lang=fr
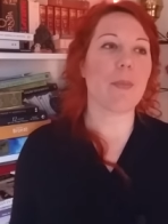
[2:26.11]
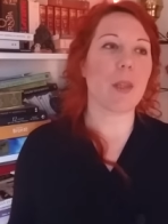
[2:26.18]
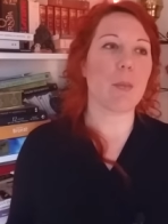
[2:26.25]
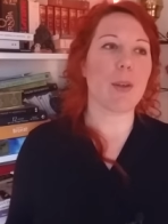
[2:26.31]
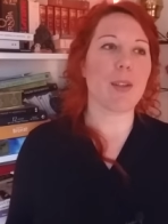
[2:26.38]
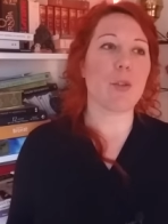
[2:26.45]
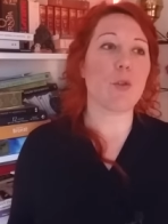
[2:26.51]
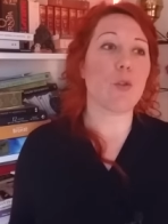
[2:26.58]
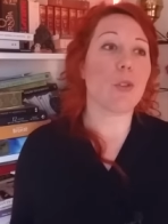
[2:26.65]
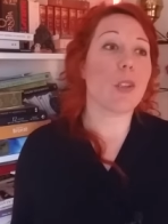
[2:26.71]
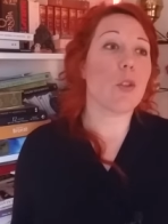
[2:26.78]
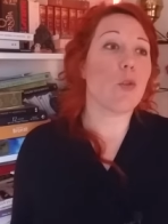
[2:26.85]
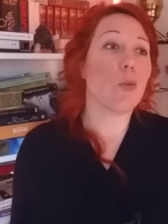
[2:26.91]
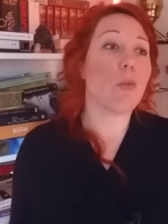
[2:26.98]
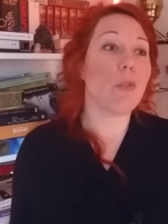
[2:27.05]
parce que je
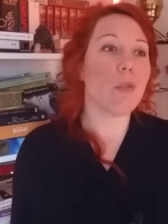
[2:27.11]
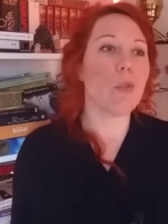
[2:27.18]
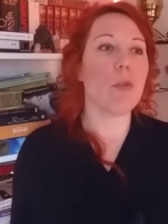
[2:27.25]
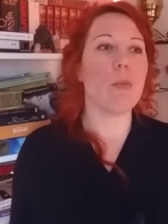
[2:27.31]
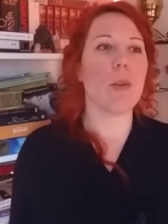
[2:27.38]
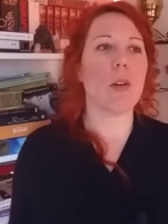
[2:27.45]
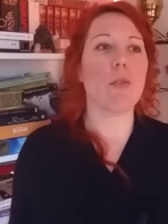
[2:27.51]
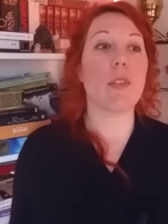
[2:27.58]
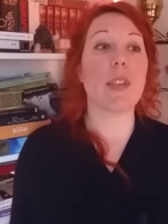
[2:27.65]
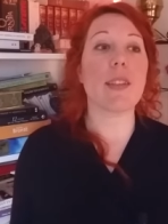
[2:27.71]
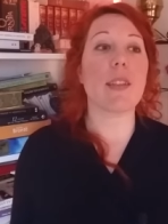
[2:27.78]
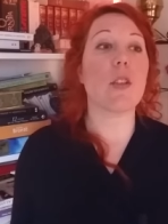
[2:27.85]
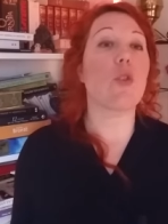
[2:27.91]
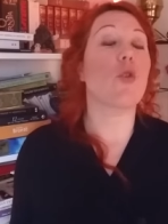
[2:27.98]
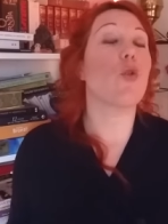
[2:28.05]
dis je veux, mais en fait
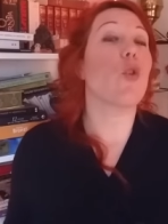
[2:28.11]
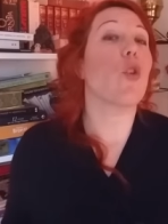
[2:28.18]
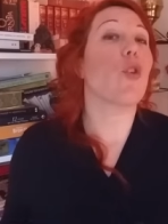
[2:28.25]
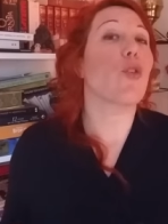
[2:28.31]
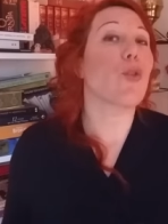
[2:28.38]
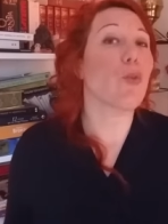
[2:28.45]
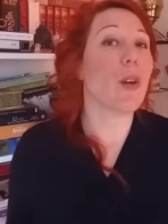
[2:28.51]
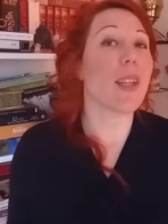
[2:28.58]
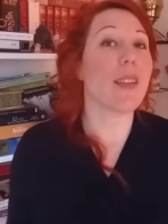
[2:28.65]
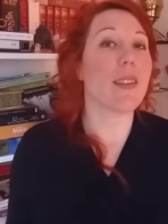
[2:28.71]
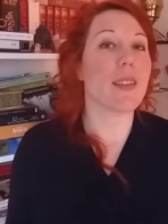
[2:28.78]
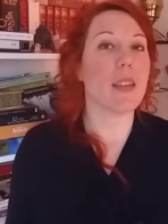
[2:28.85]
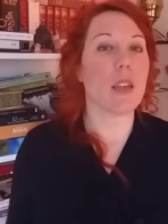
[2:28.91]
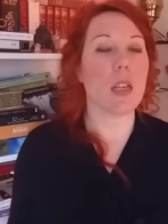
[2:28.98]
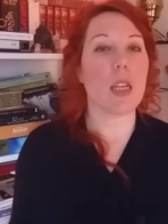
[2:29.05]
c'est je leur
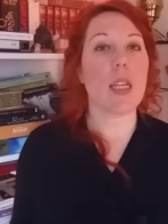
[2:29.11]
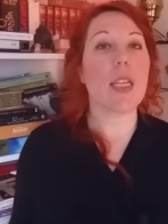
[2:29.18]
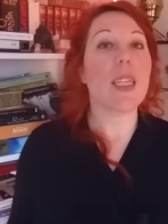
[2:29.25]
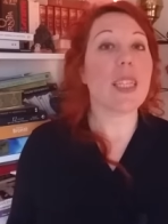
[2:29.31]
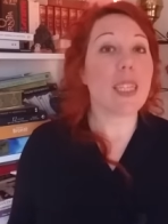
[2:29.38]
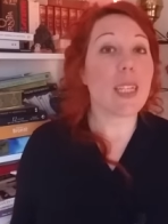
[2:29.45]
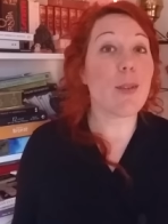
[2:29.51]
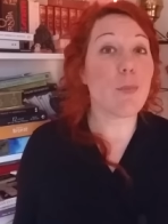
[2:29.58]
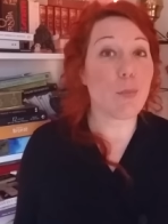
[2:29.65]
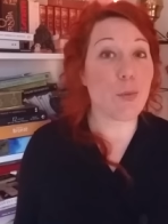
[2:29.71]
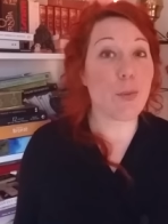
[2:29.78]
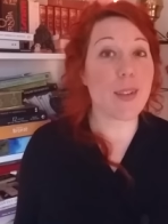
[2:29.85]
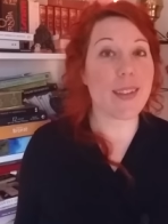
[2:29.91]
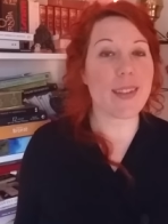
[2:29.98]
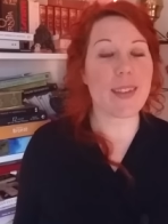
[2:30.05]
souhaite, qu'ils
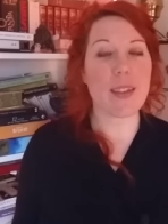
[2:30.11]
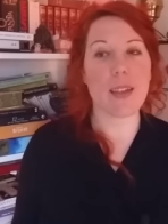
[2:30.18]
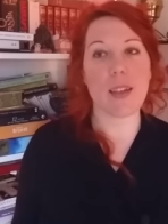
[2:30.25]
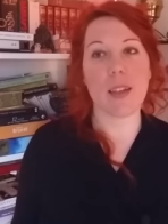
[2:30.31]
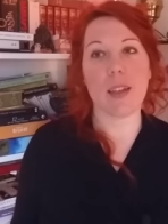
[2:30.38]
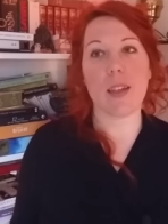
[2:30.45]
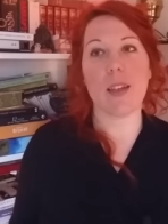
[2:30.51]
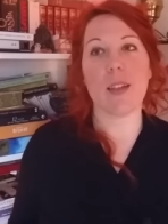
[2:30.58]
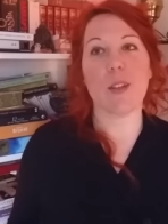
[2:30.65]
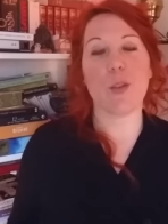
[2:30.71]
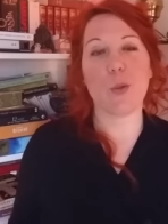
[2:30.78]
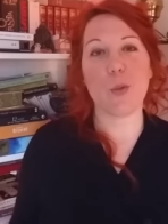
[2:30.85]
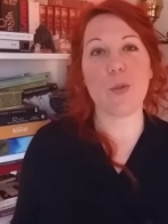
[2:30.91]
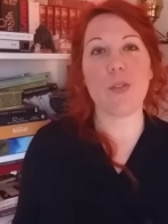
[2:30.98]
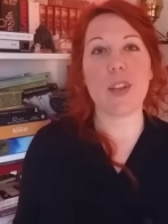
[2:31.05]
puissent
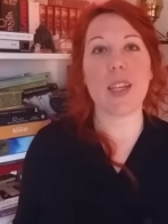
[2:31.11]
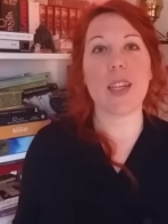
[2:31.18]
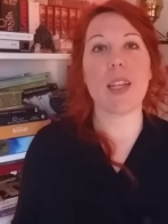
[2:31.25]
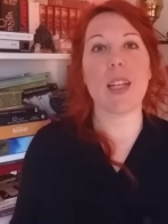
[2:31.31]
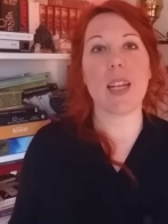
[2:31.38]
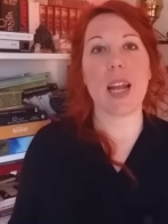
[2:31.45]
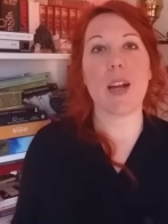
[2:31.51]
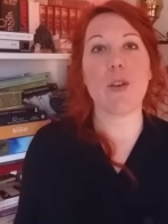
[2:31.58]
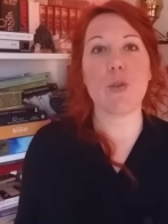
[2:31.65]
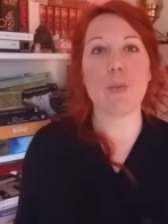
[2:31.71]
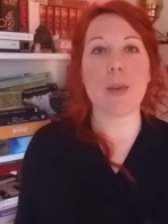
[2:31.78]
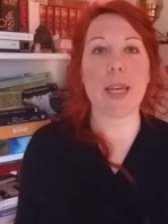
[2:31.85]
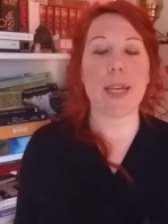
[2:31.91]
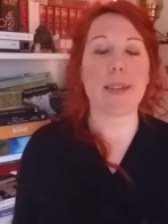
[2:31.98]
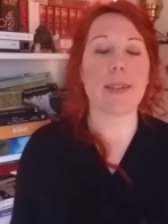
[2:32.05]
trouver la
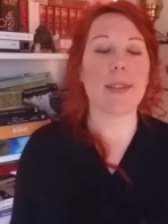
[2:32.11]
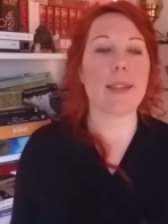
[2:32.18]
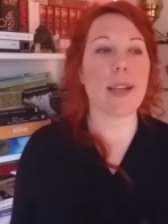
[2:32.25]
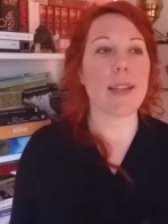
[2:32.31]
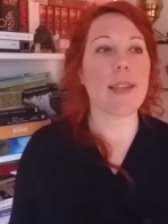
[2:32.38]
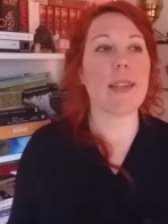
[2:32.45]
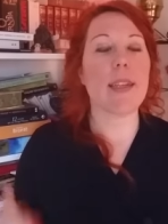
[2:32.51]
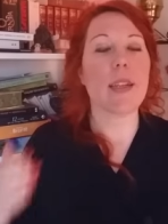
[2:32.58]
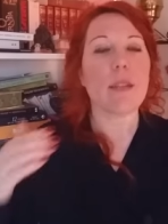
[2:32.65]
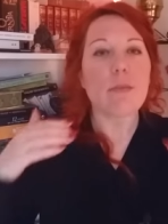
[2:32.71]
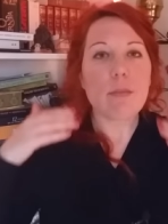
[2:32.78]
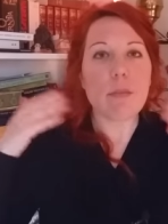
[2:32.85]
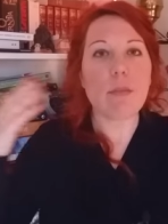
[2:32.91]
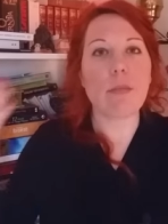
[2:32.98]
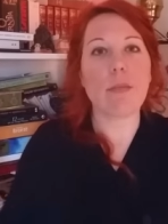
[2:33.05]
lumière, c'est-à-dire
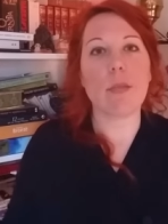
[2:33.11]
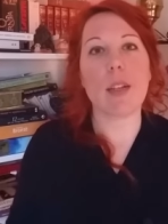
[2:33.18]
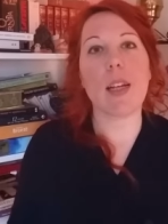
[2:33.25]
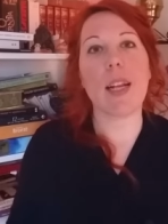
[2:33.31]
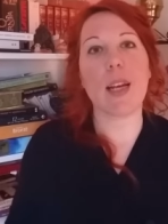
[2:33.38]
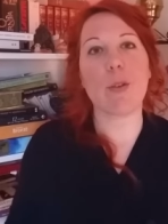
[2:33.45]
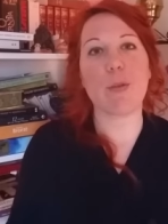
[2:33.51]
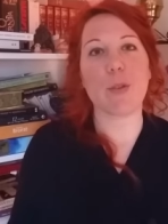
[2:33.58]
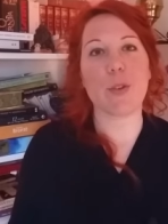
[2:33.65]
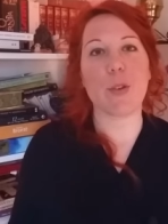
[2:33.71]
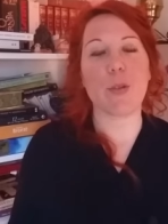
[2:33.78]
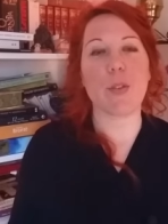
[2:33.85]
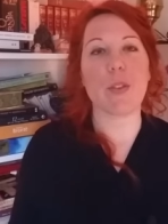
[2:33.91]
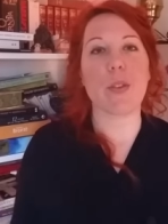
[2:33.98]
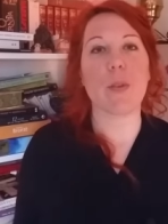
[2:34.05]
la
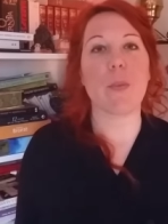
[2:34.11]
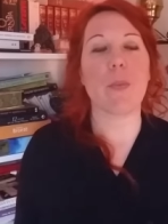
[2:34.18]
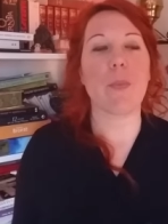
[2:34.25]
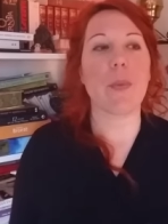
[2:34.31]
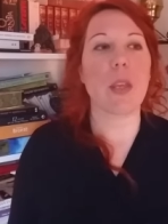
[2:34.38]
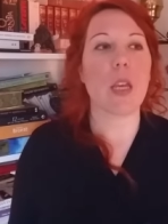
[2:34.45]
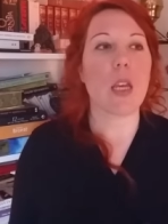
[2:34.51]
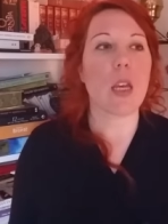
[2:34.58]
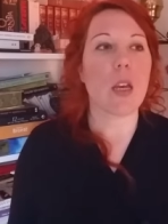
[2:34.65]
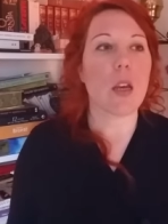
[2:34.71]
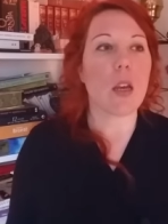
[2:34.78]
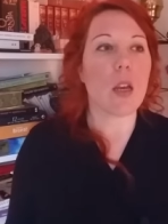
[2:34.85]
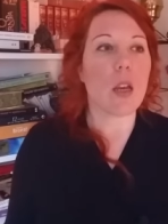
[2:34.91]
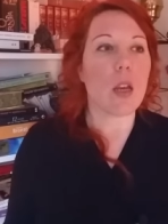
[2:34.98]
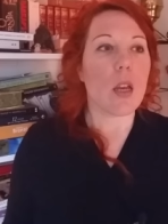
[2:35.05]
conscience.
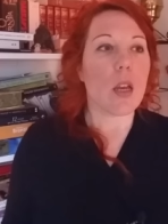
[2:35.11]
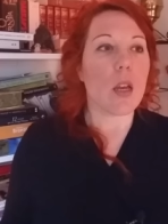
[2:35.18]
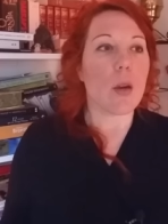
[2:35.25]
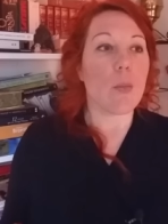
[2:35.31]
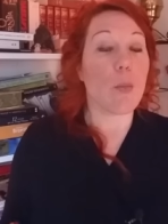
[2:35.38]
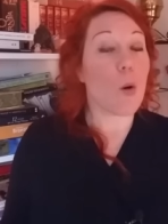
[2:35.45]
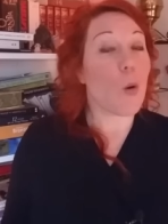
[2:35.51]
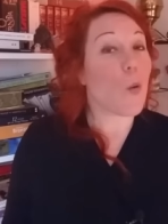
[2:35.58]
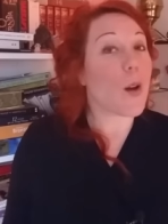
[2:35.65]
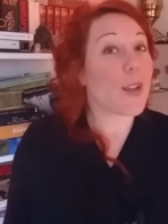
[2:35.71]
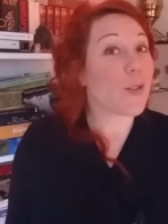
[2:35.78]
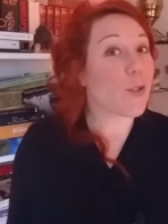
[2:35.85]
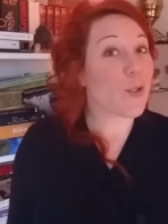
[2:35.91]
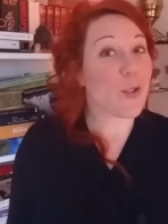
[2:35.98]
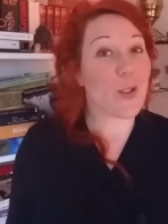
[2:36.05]
Pourquoi est-ce
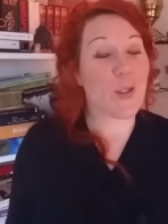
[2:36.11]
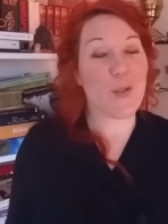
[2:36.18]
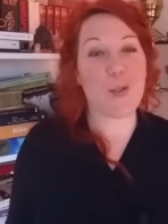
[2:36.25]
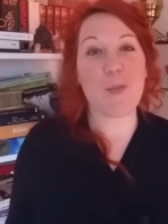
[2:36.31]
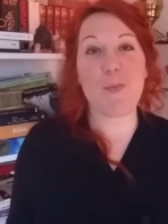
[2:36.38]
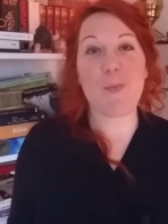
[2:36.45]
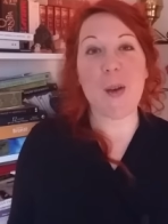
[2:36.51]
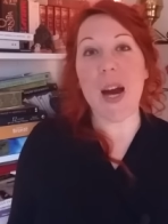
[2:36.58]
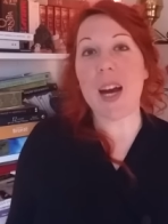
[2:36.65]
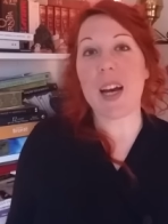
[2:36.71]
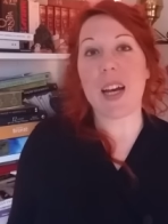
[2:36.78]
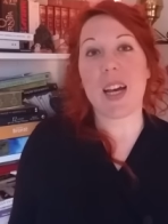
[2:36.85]
que je n'en veux pas